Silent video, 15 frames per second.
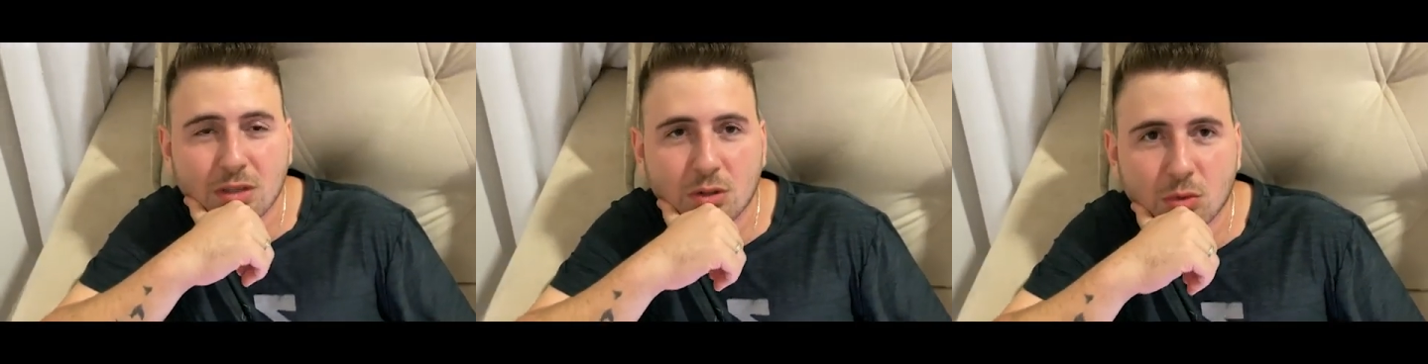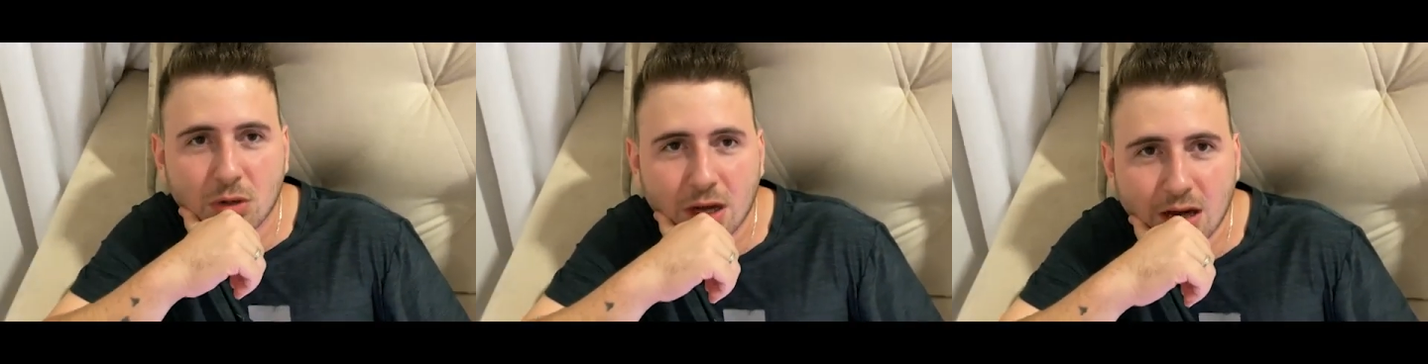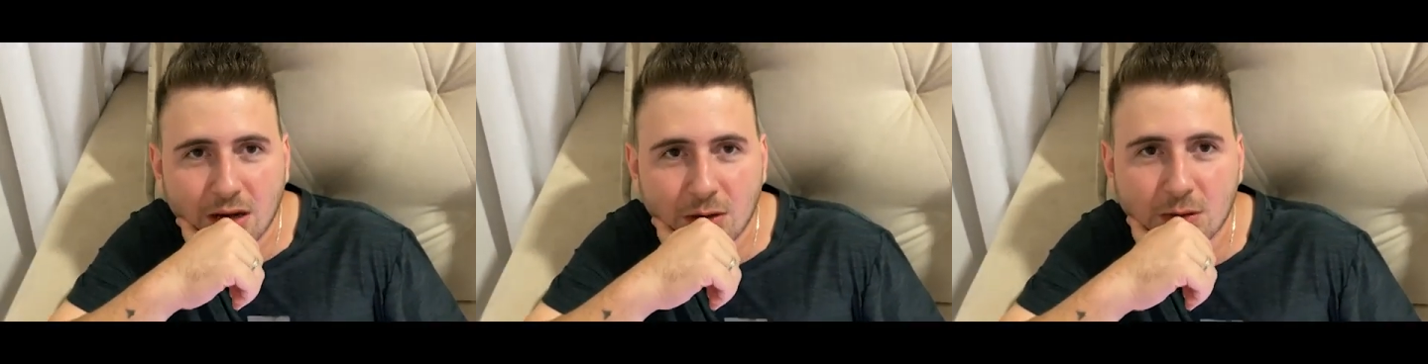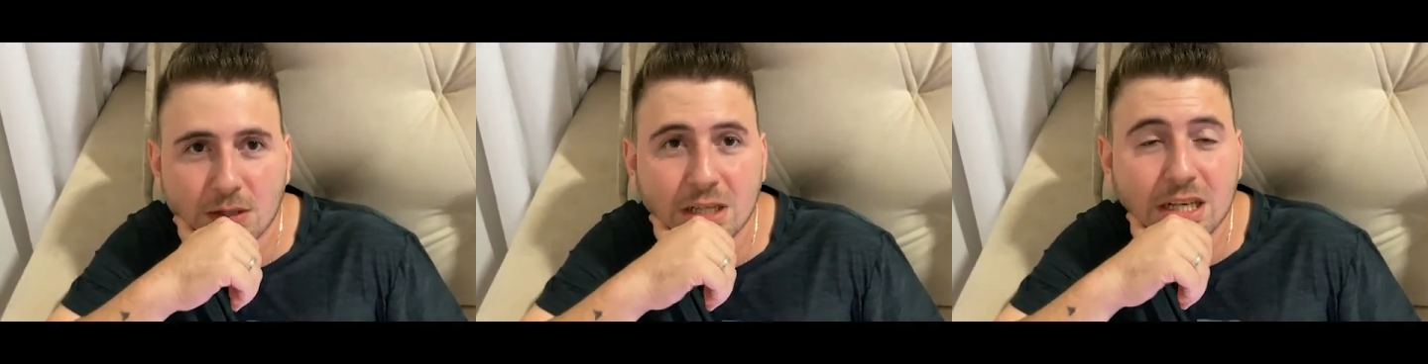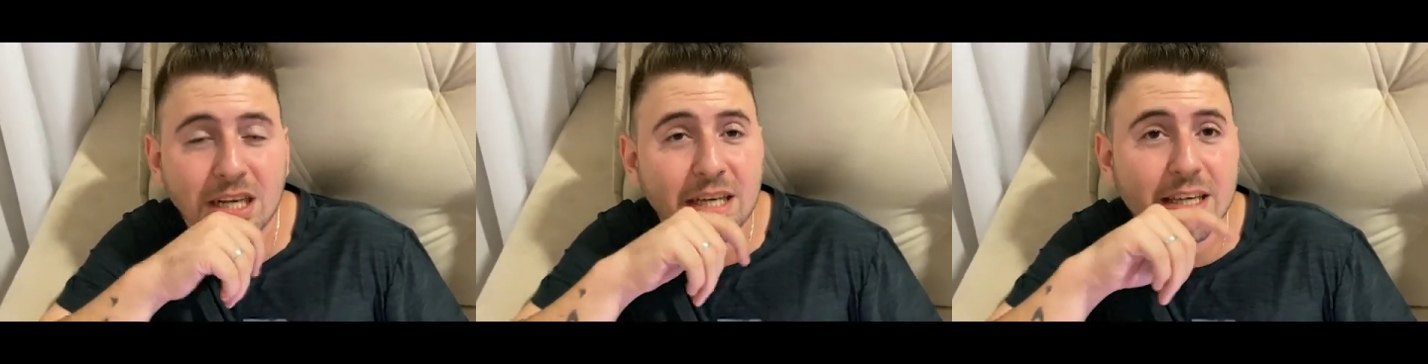É muita
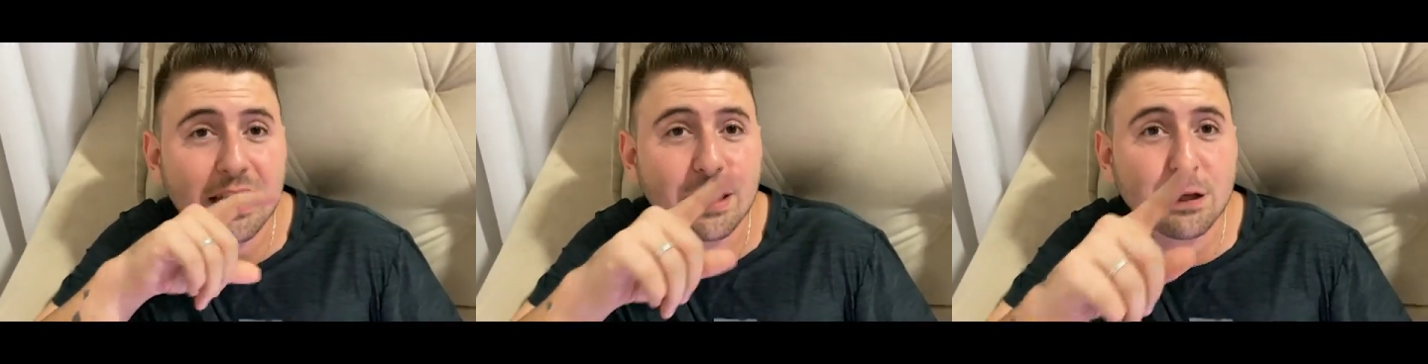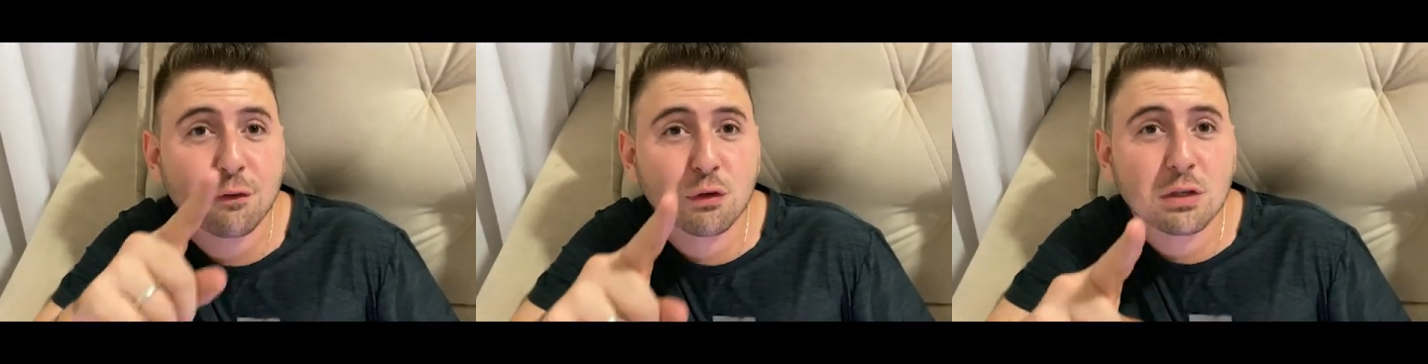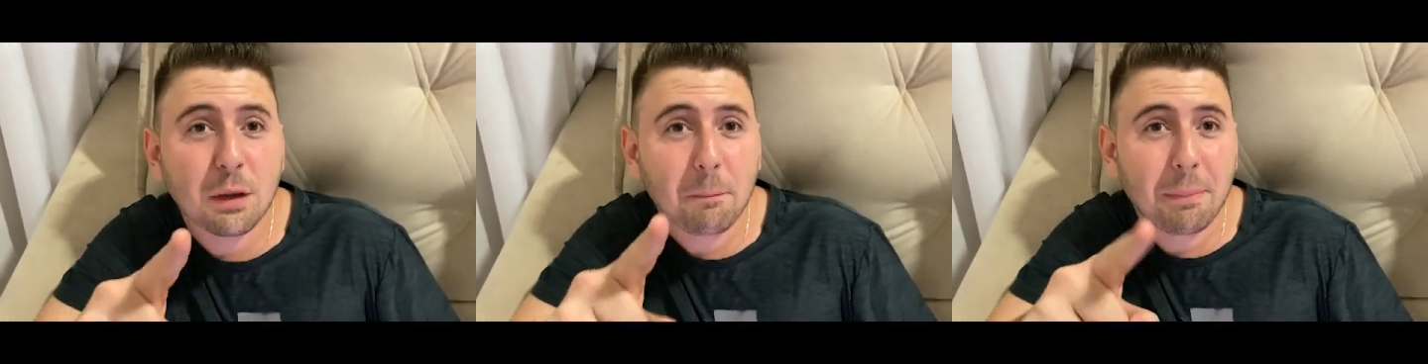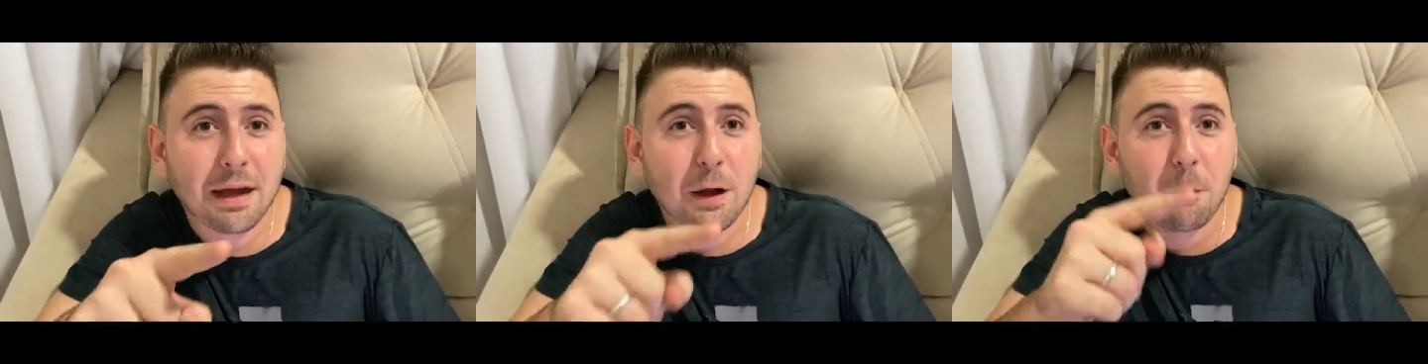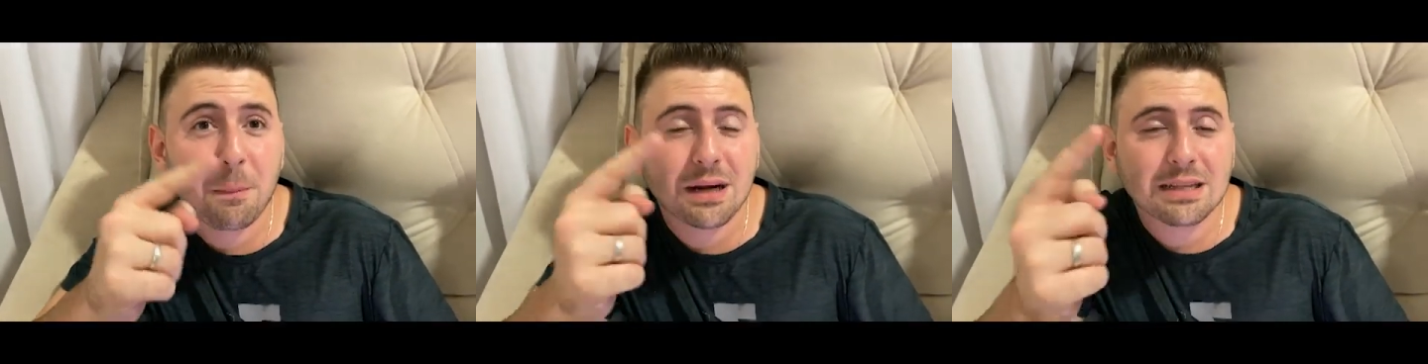coisa. E ainda vou ter que
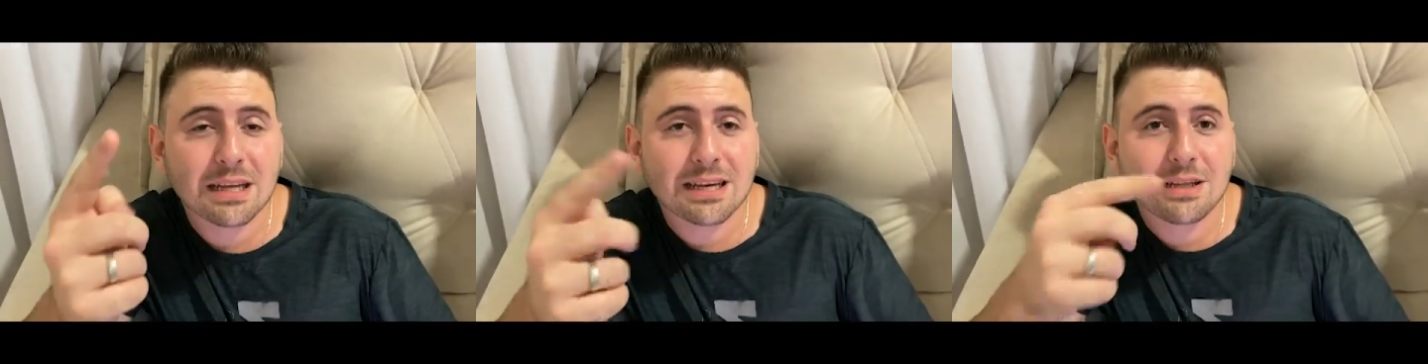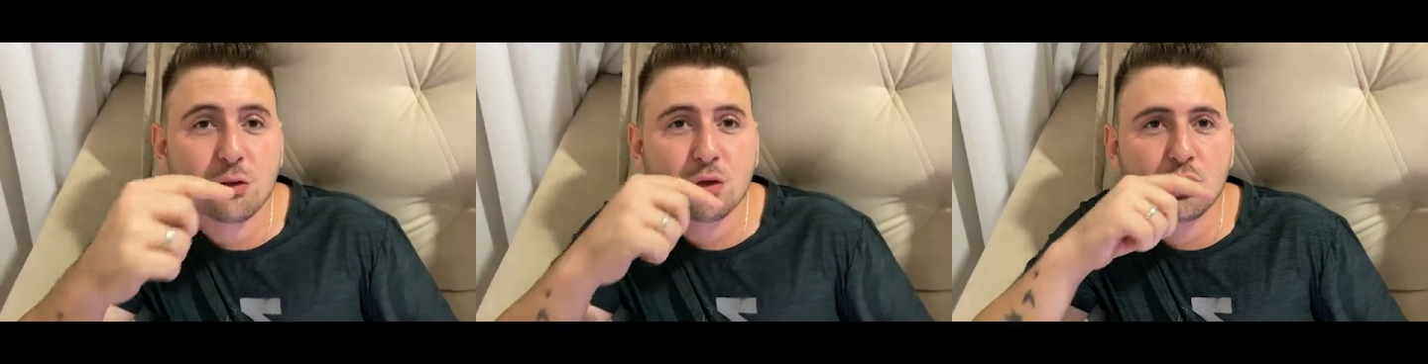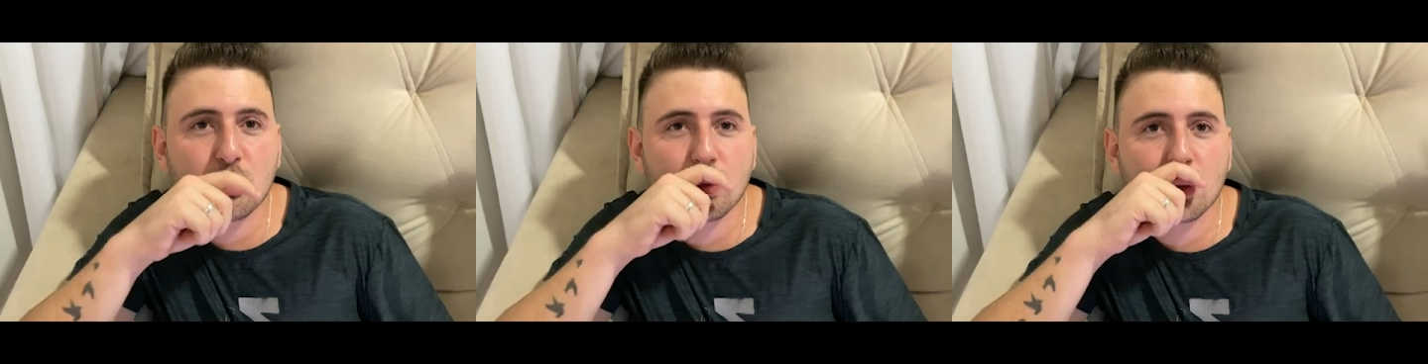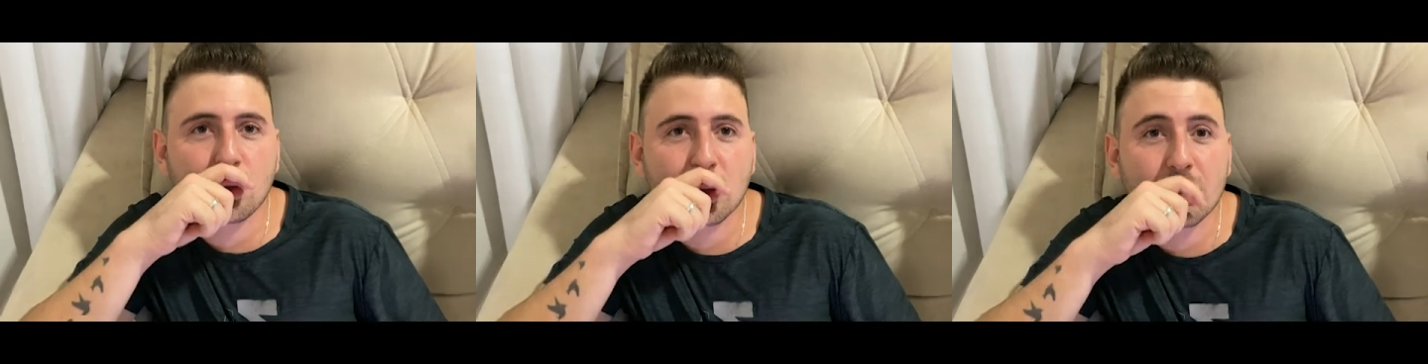pagar um martelinho de ouro,